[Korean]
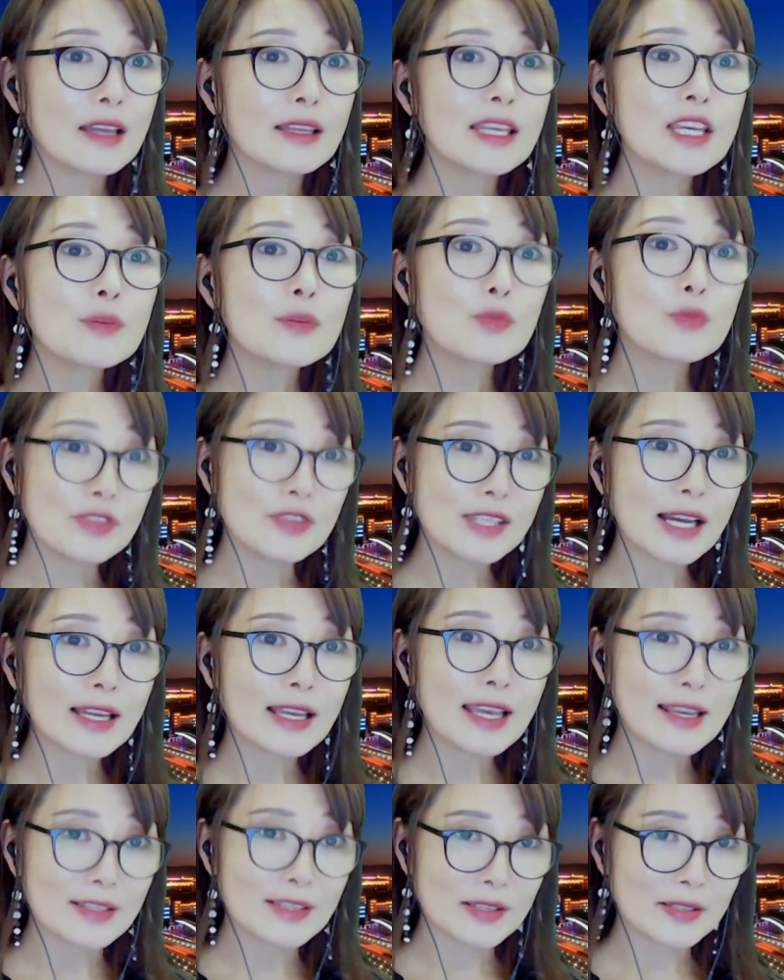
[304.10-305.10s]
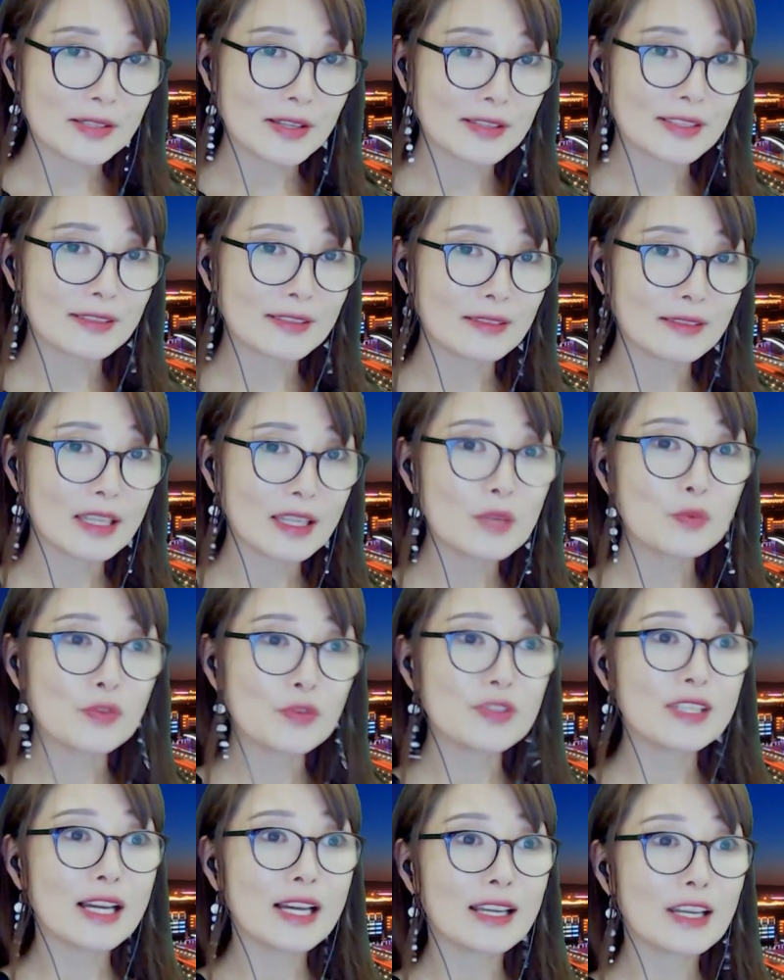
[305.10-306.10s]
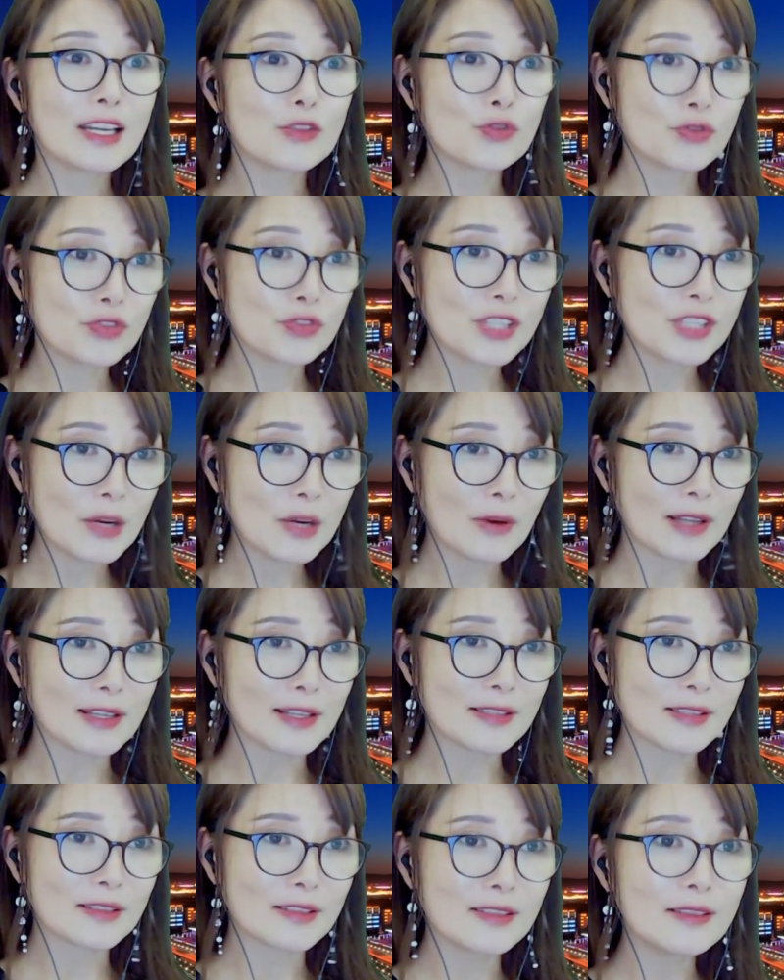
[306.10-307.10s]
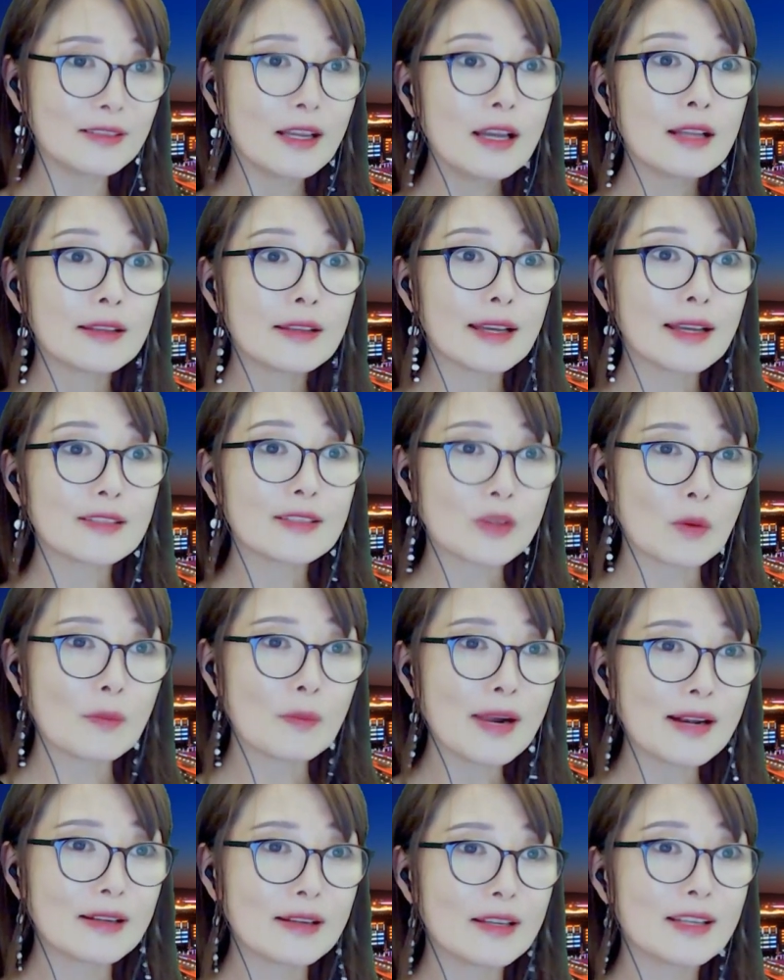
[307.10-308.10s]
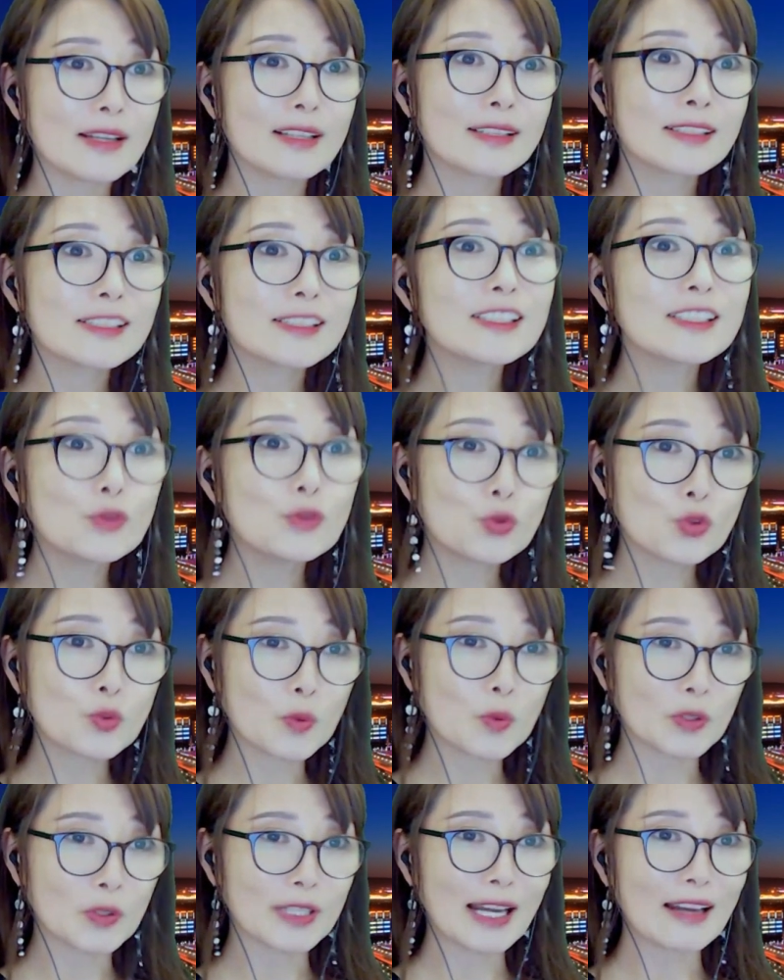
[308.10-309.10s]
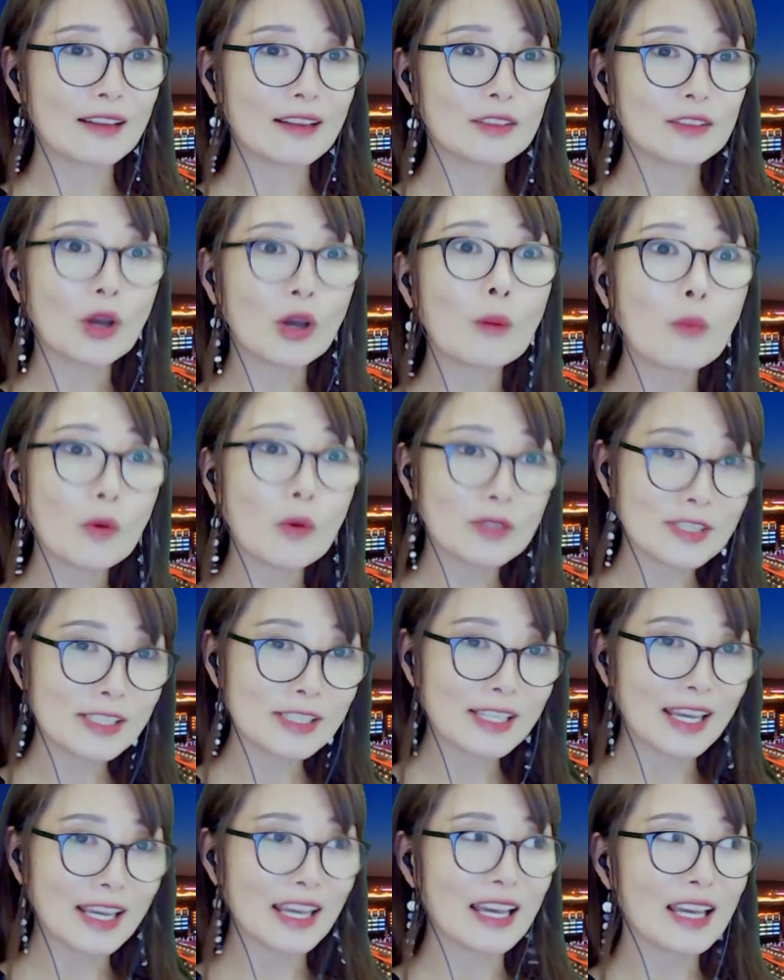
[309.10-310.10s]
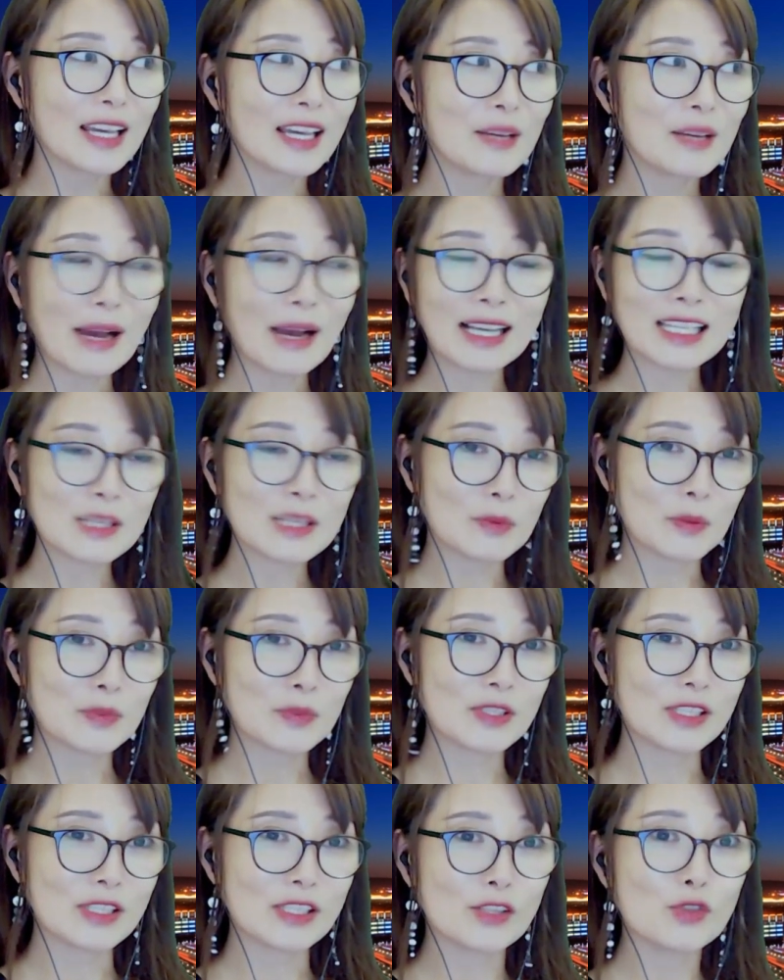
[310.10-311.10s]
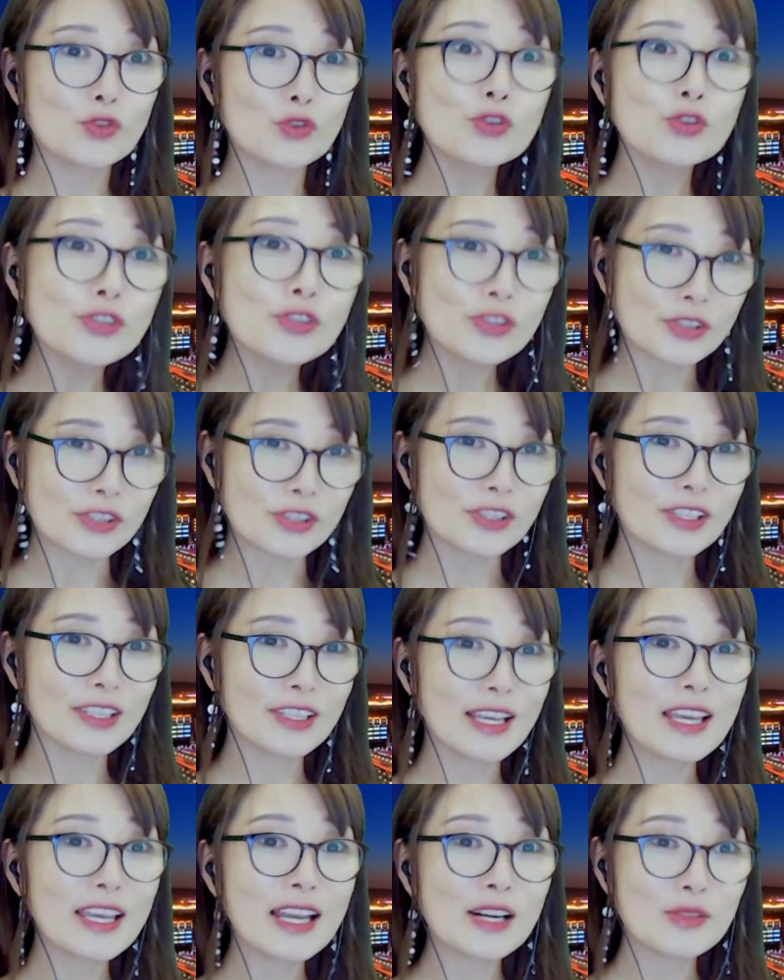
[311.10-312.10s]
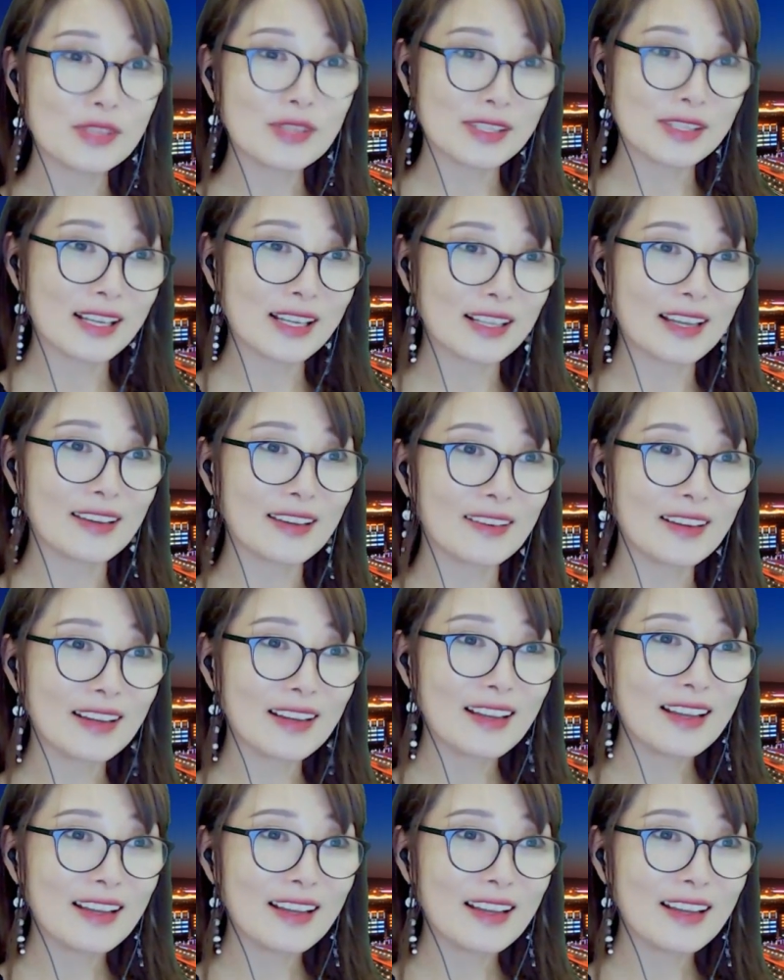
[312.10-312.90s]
이 문장에 있어서는, 이 문장의 주제에 관해서는 내가 정말 그 누구보다 더 멋지게 막힘없이 술술 얘기할 수 있잖아요.